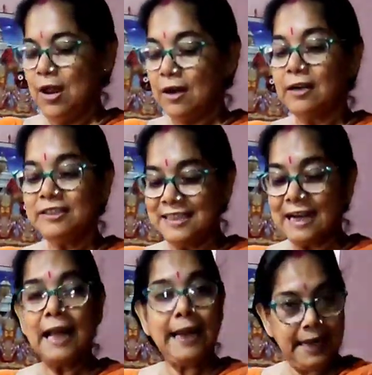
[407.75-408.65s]
কারণ যারা
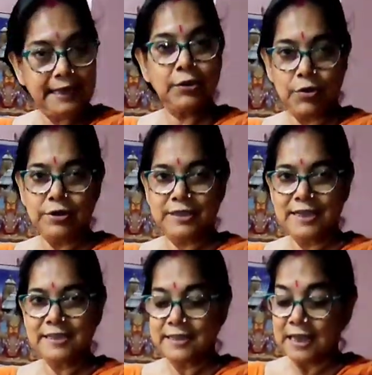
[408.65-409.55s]
হেলথ কনসাস
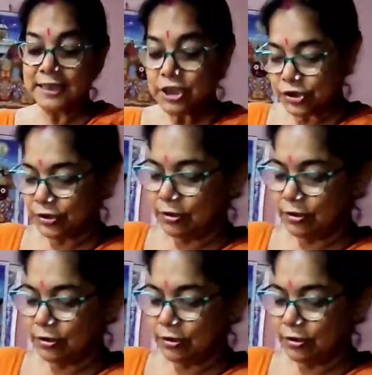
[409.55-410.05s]
তাদের জন্য